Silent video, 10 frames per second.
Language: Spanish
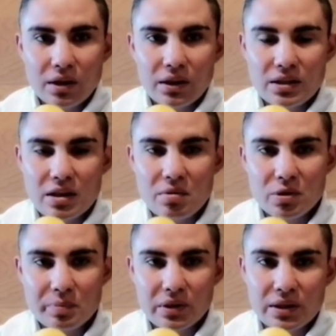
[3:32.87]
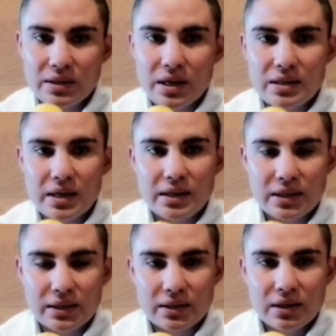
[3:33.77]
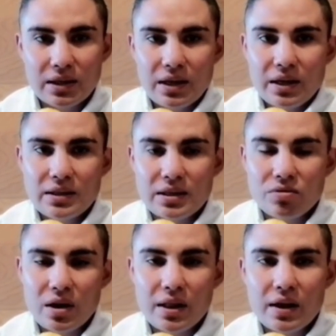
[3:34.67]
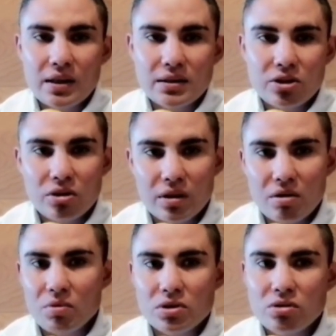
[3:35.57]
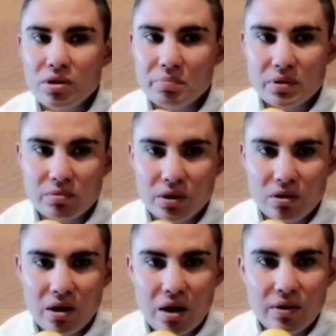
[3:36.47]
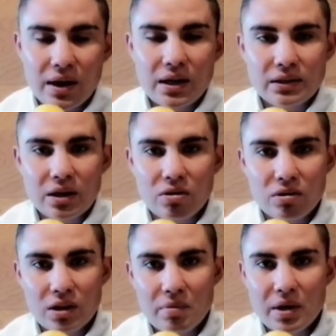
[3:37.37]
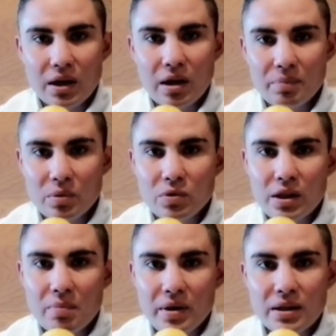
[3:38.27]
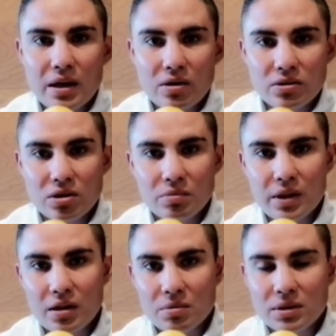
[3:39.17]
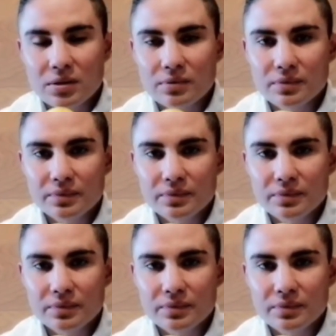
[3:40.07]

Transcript: decidimos potencializar esas, esas cualidades dentro del boxeo y pues bueno, ahora hasta coronarme campeón mundial plata del Consejo Mundial de Boxeo.